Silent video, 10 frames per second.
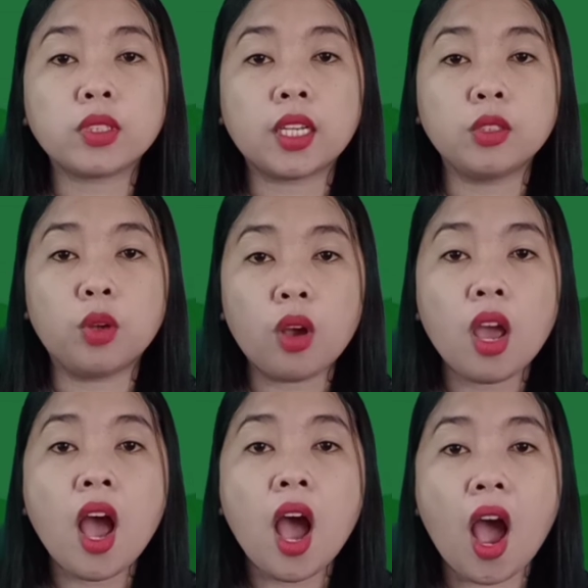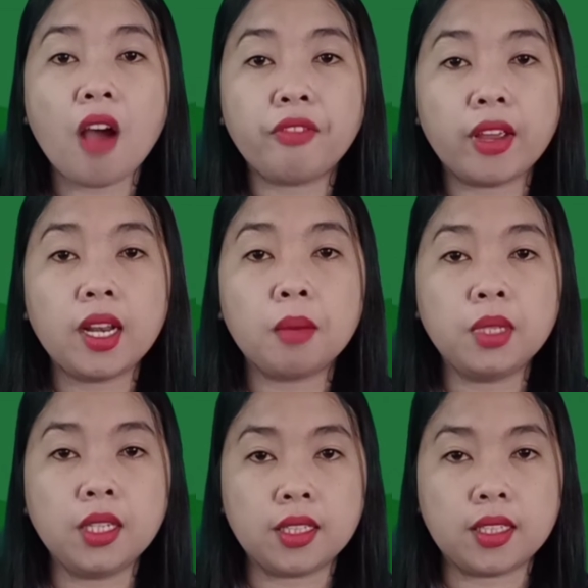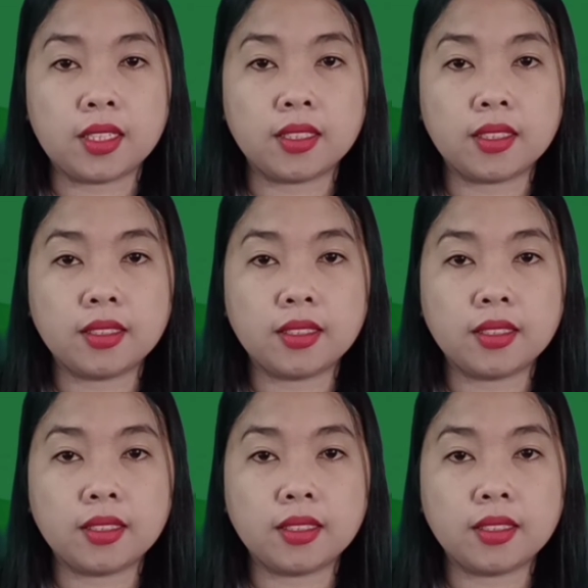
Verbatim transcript: po sa inyong availability.